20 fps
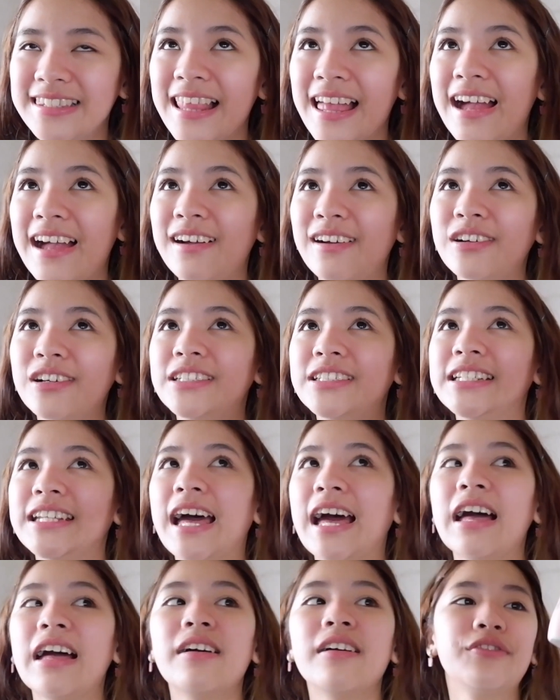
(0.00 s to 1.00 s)
lang ako
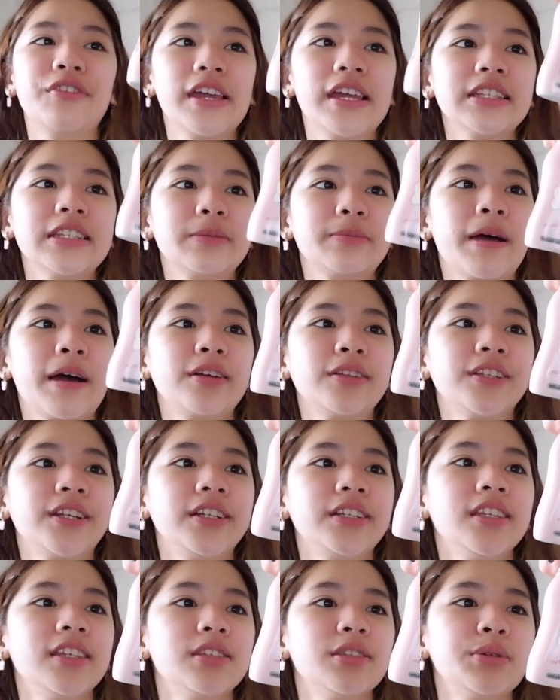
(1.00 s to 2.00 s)
na face
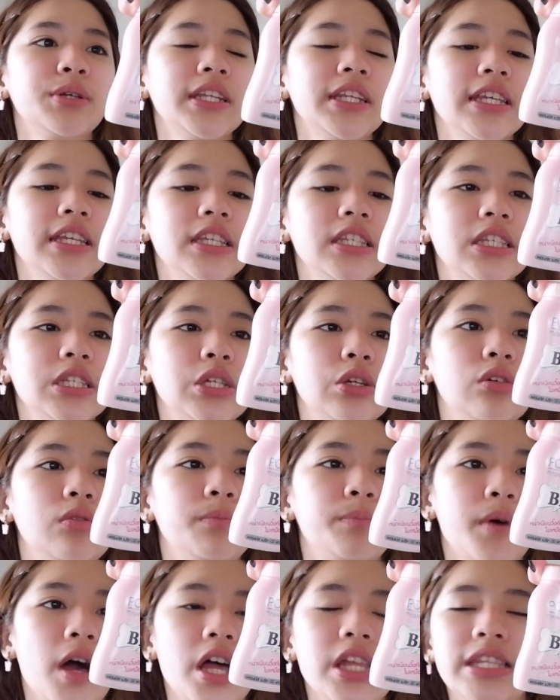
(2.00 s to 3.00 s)
powder. This one is yung
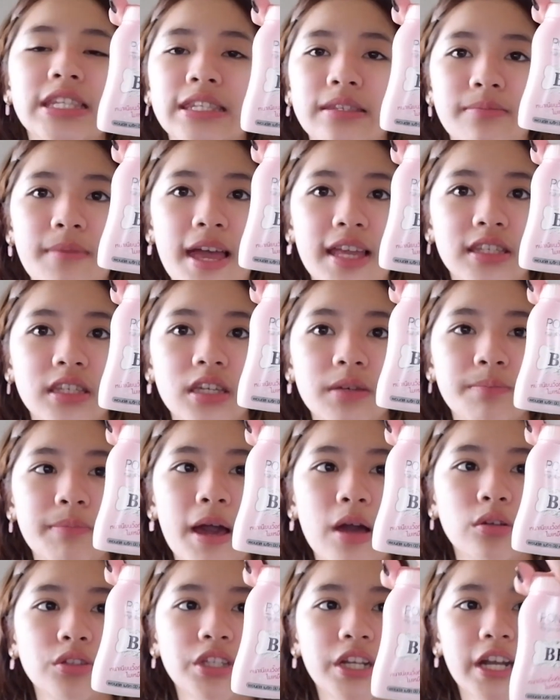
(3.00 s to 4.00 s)
Pond's Magic
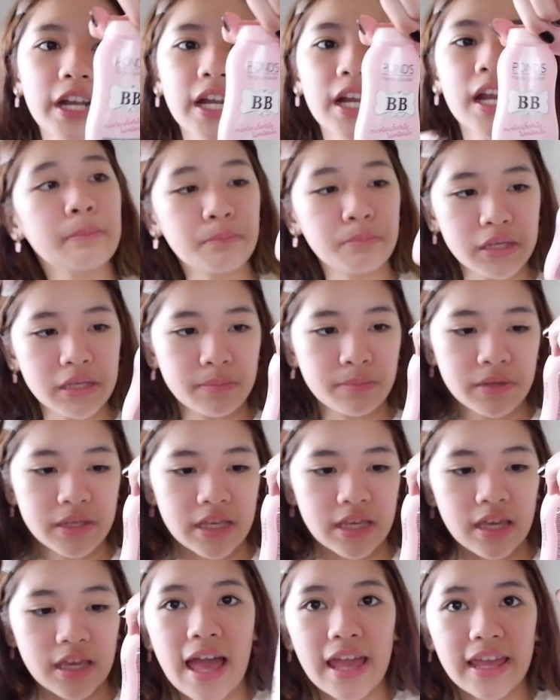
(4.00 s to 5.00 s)
Powder
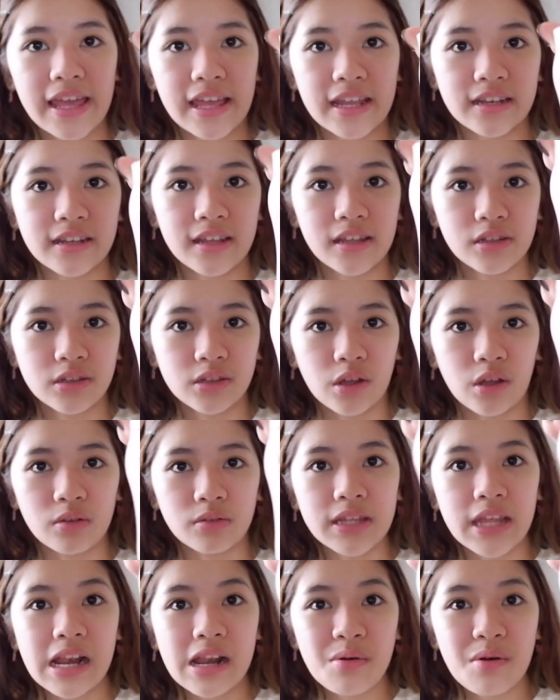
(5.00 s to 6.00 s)
BB. Ayan, ito.
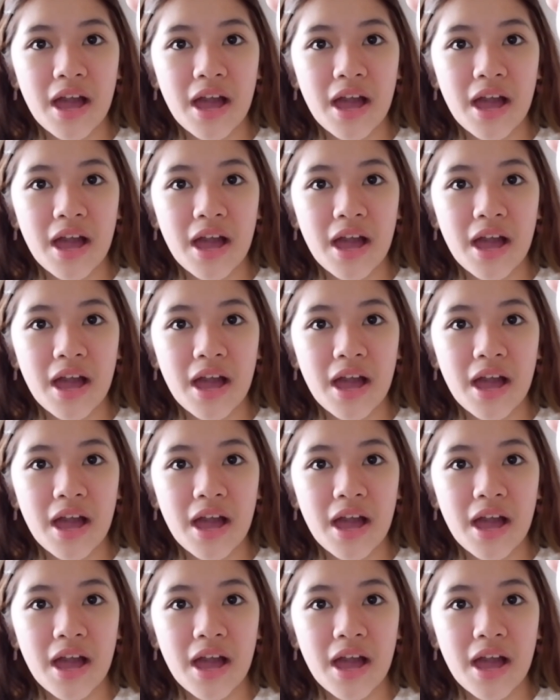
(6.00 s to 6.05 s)
Dalawa